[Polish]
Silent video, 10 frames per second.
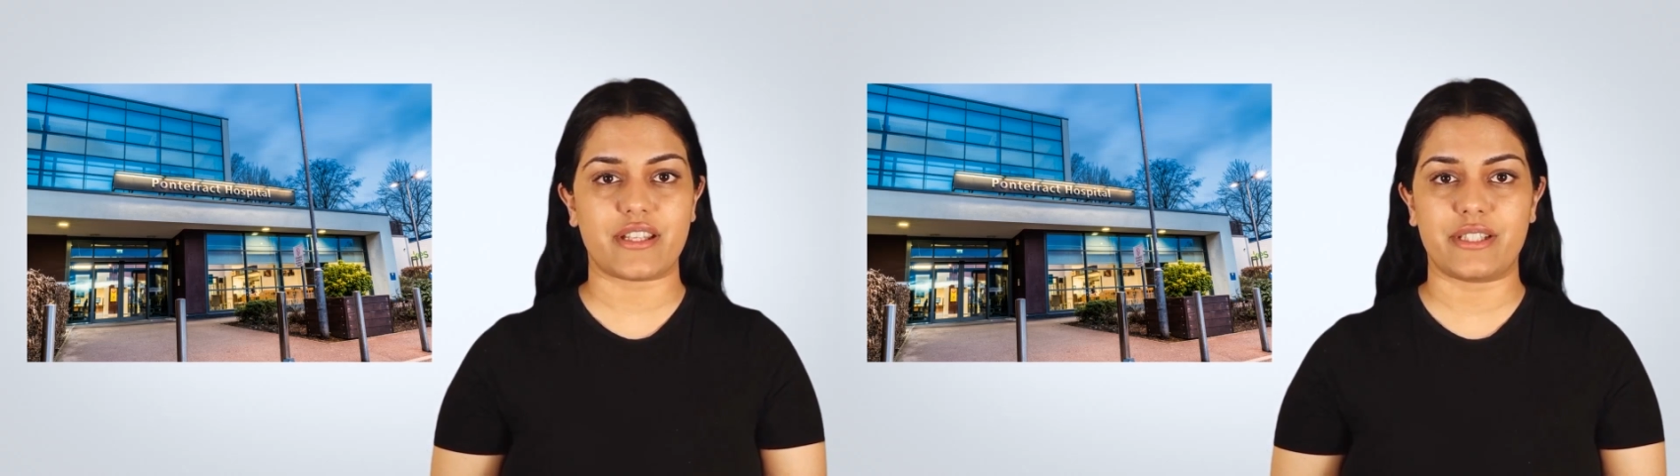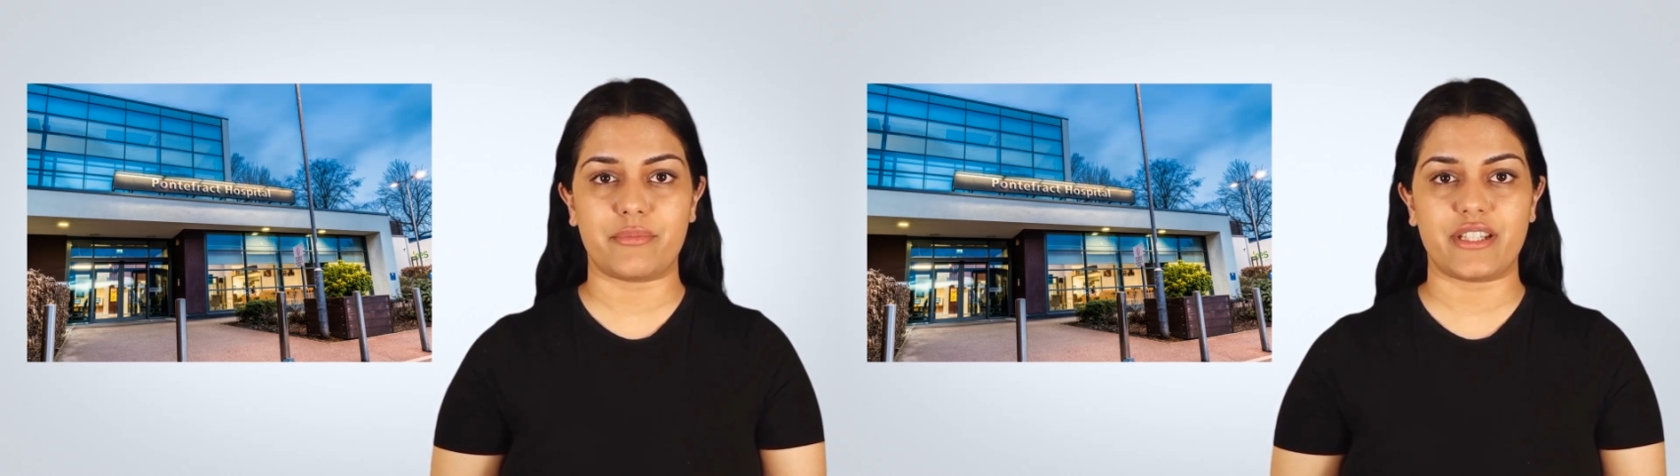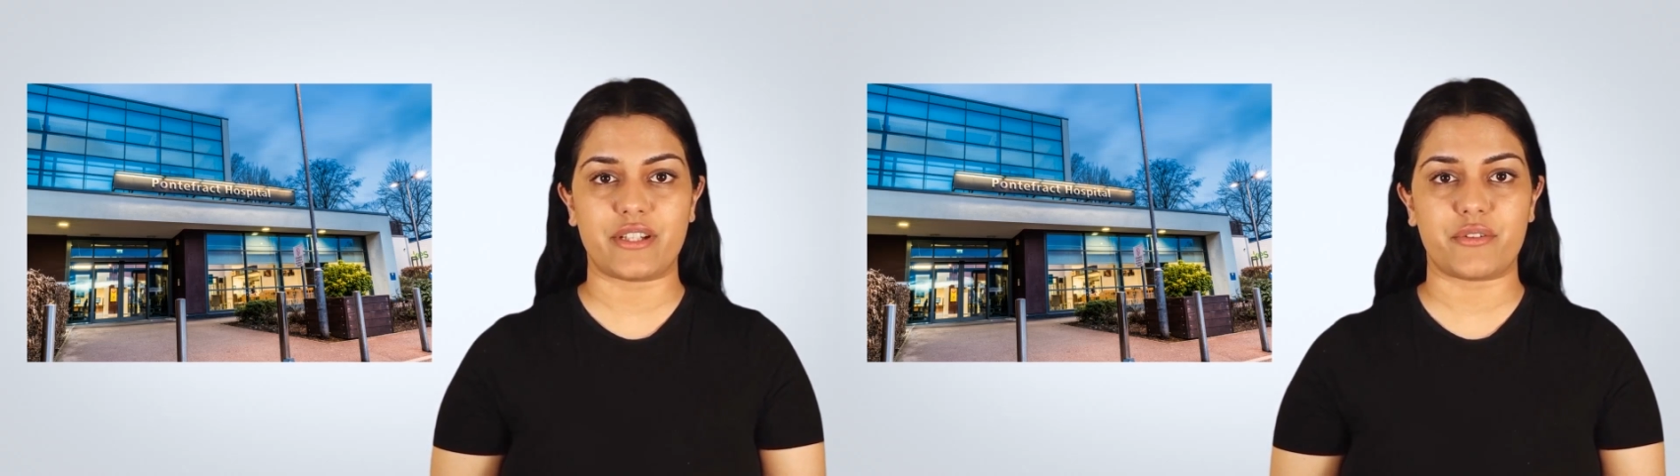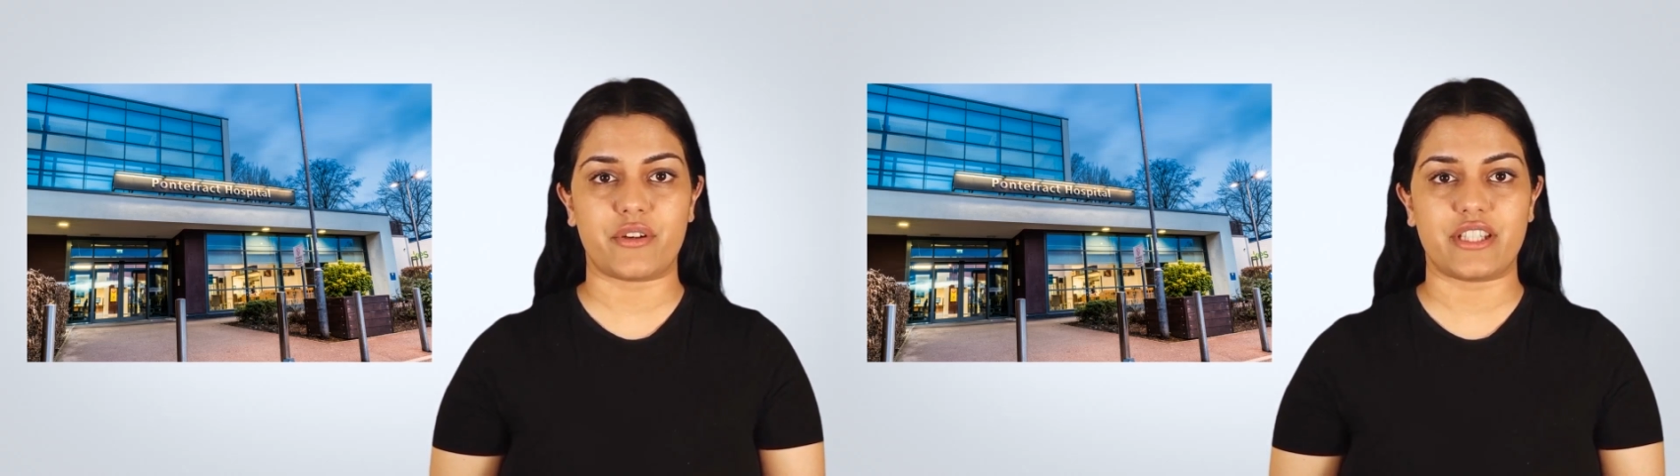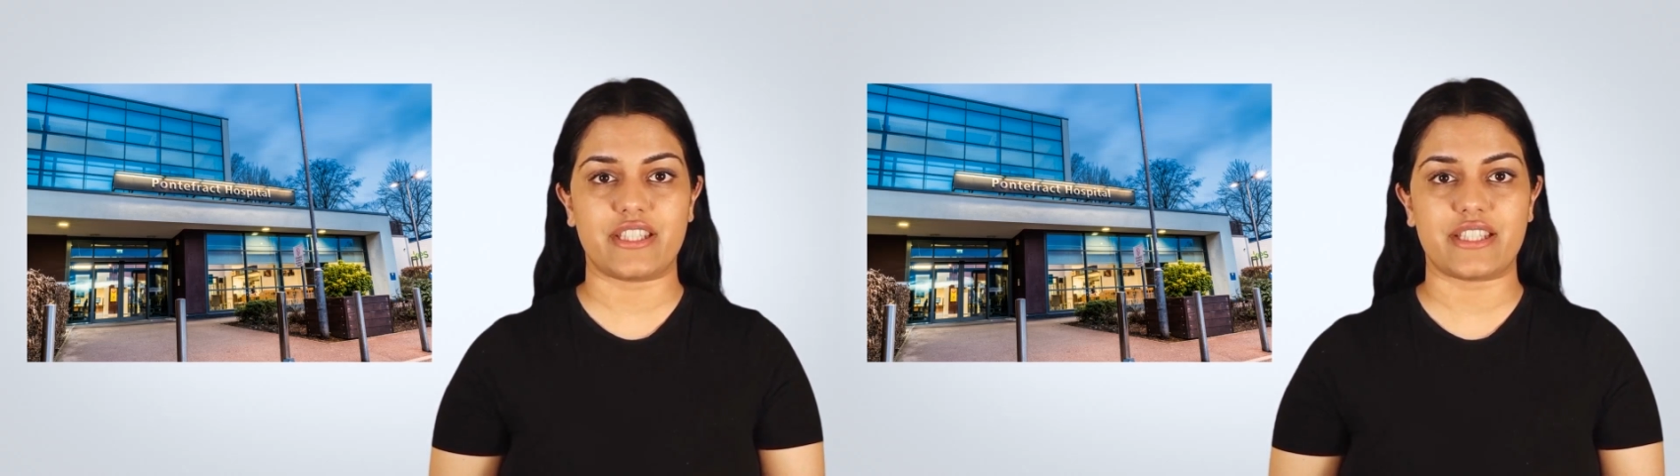Zapytają
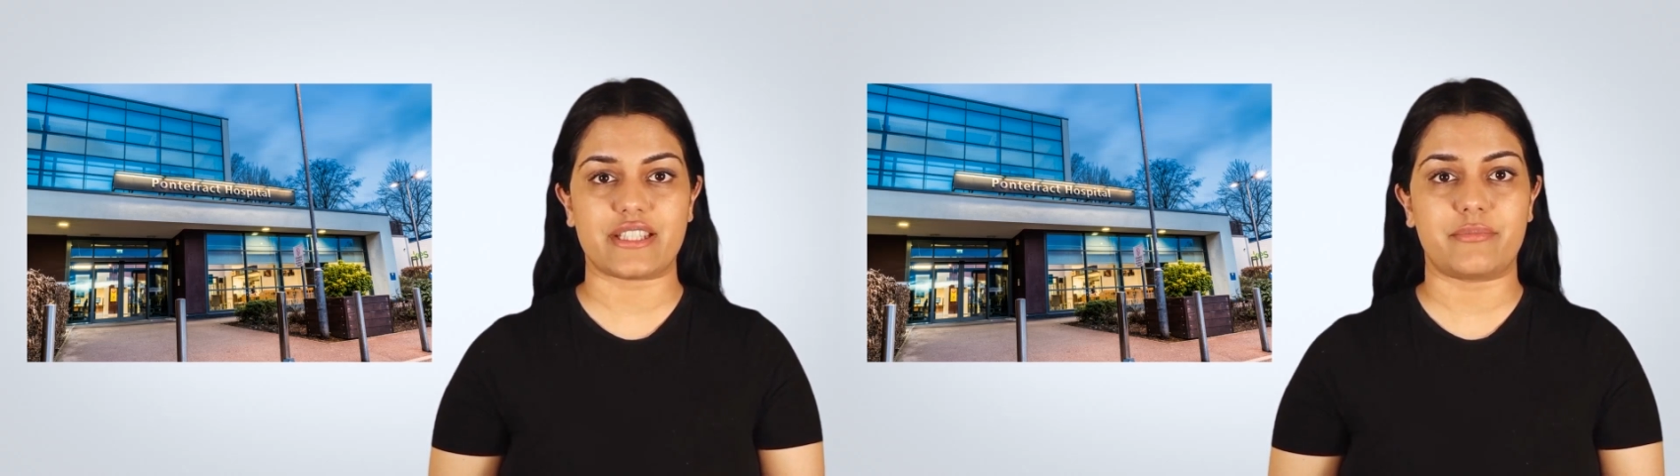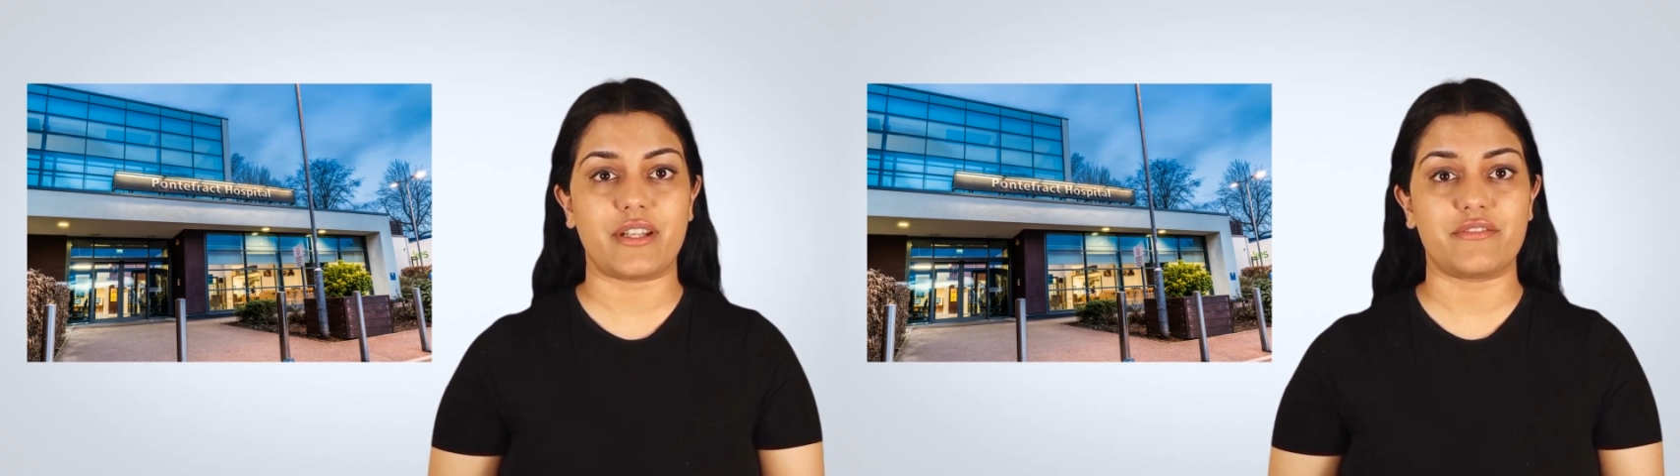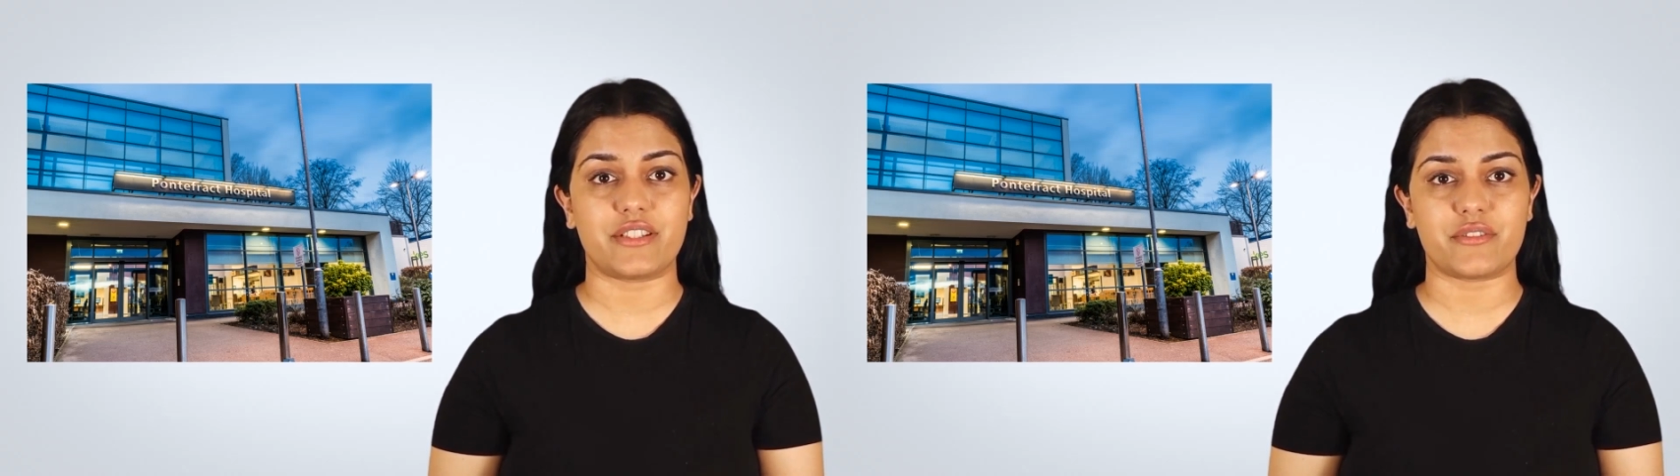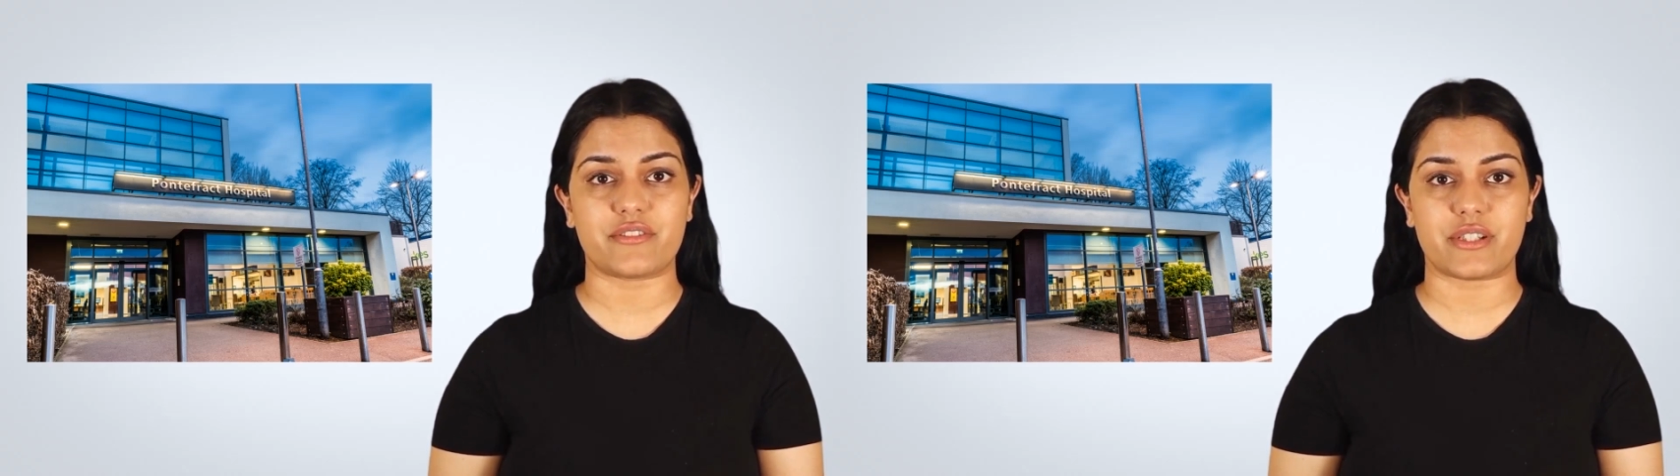o leki i sprawdzą,